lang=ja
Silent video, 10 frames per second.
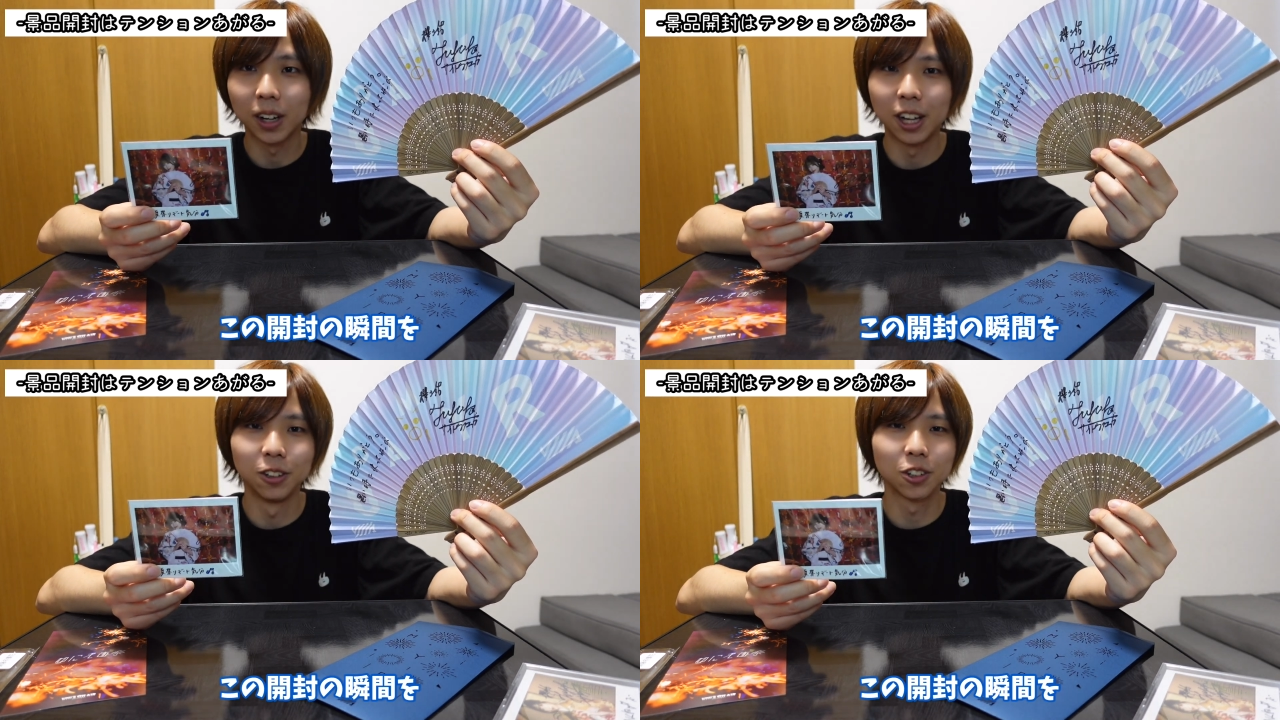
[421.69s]

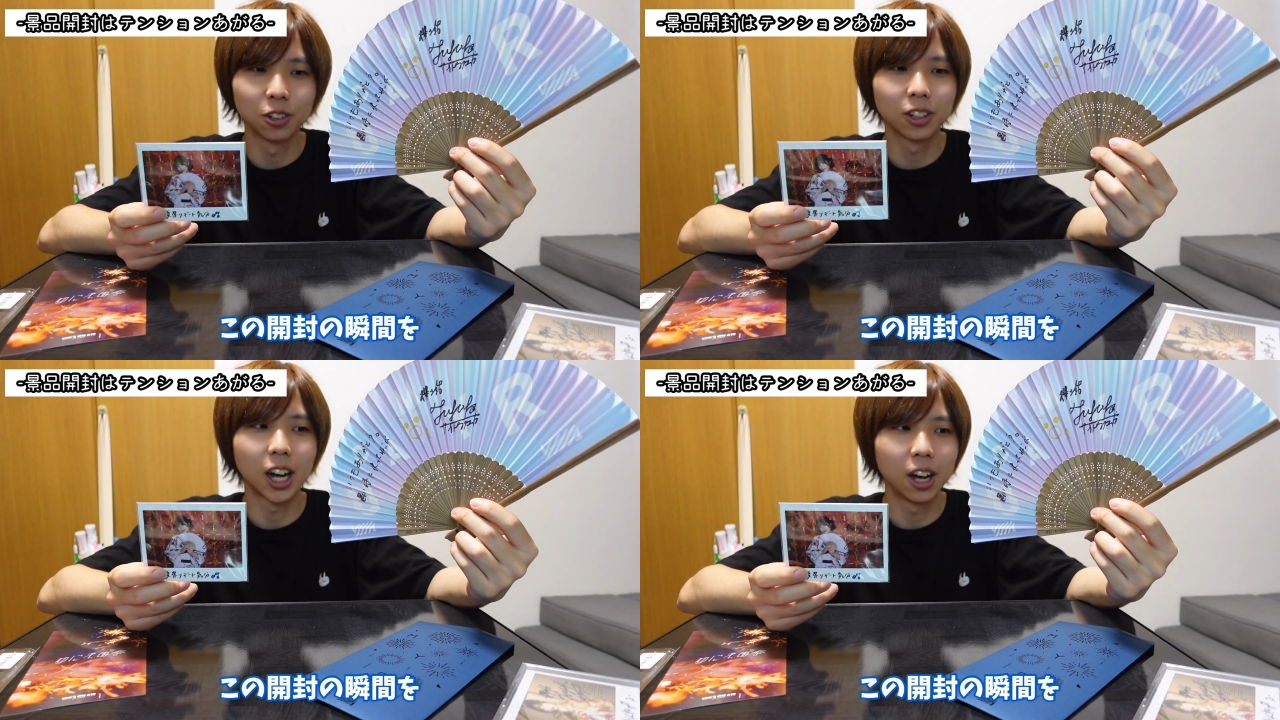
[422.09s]
開封の
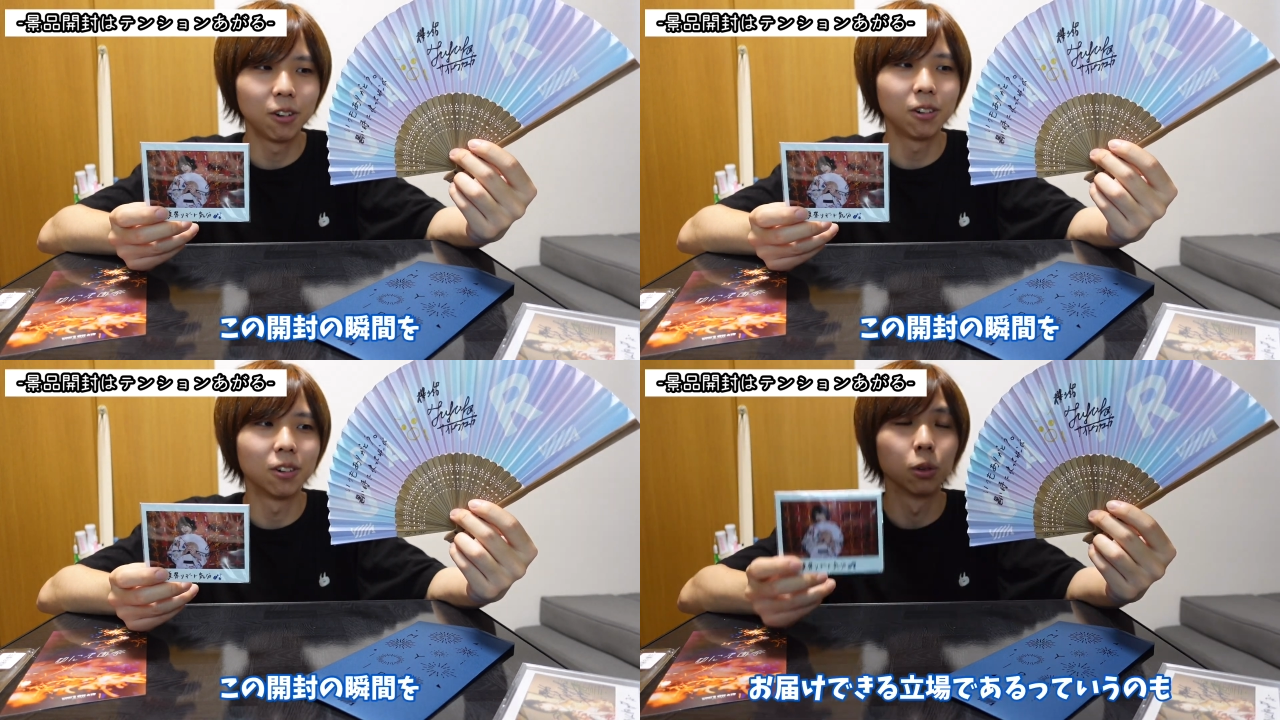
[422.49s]
瞬
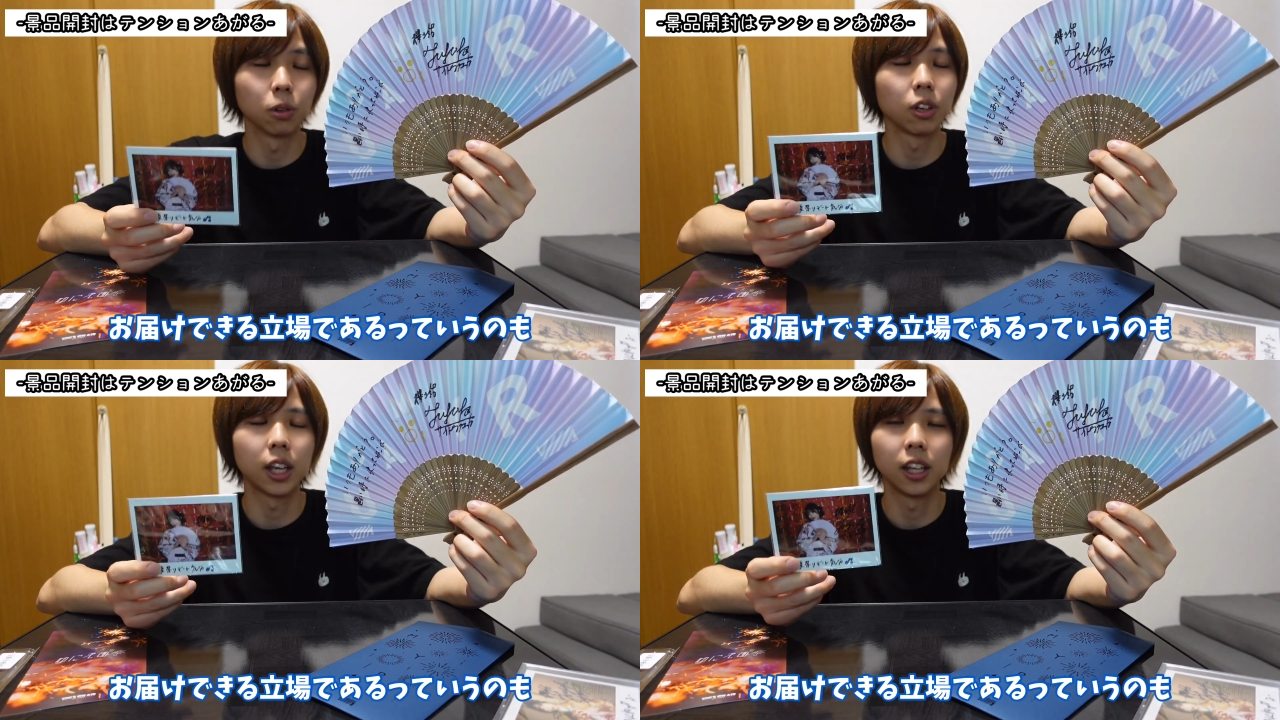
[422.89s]
間をお
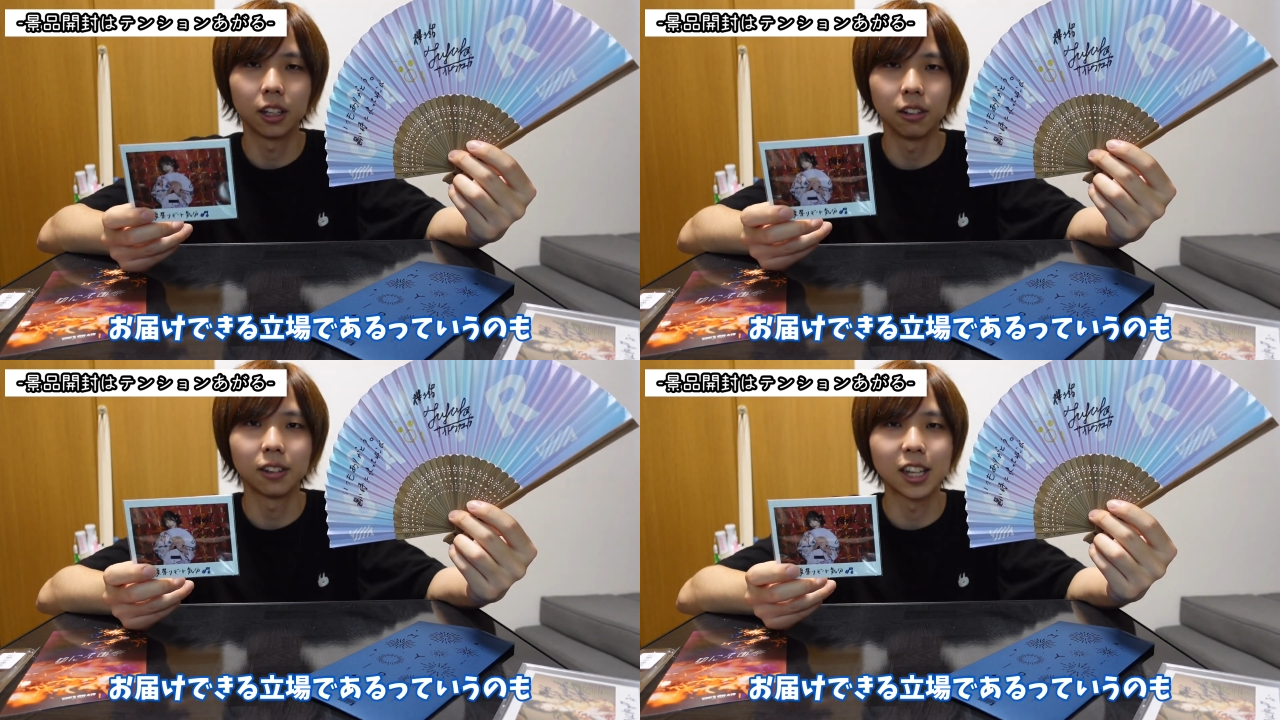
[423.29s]
届けで
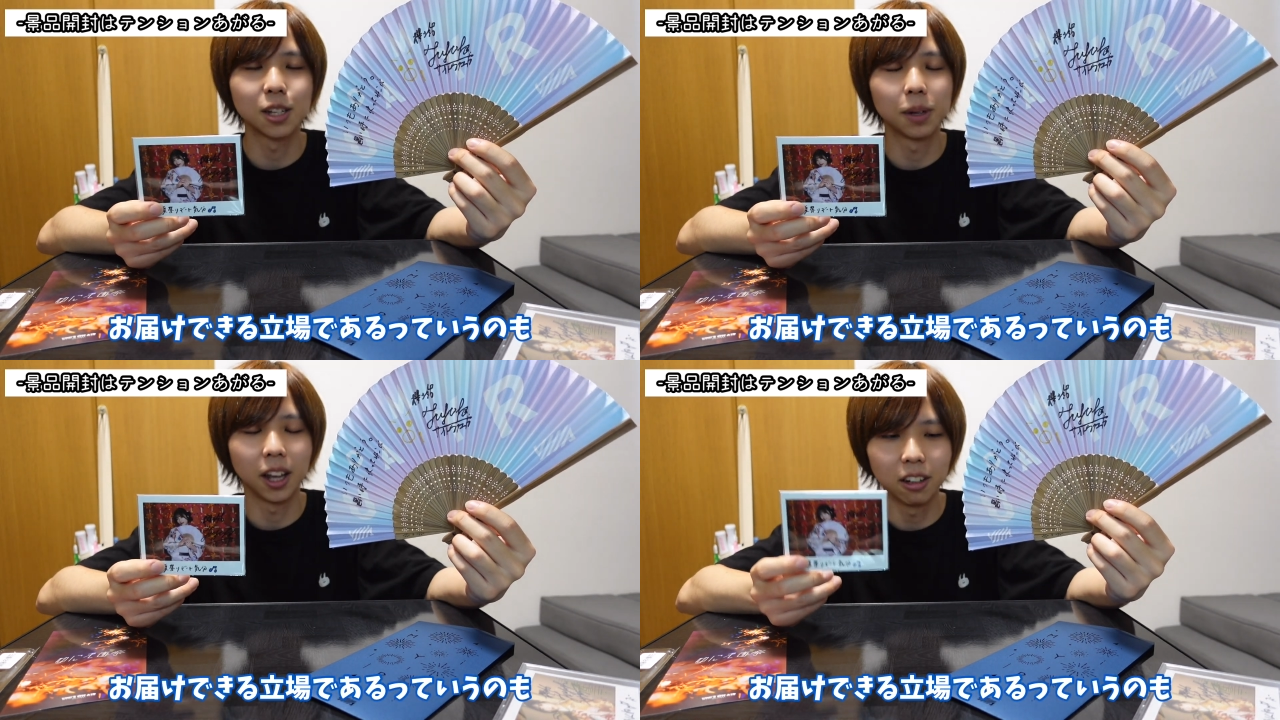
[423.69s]
きる
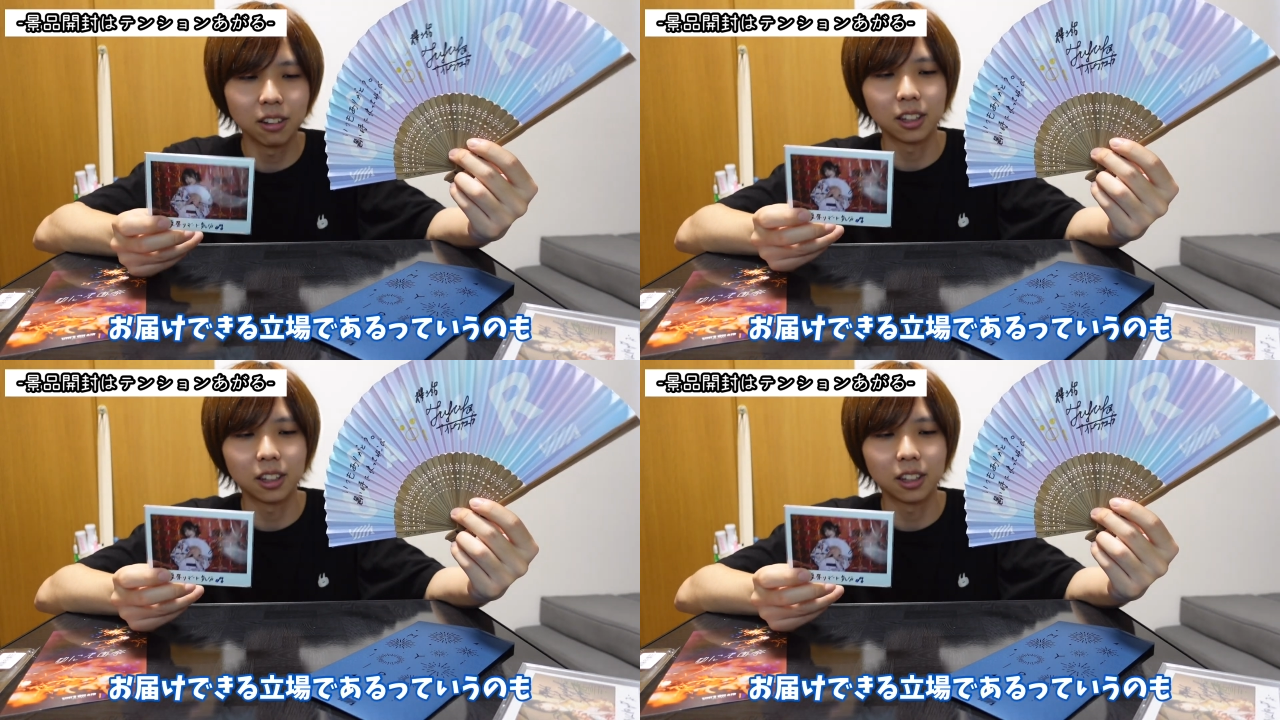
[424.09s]
立場であるっ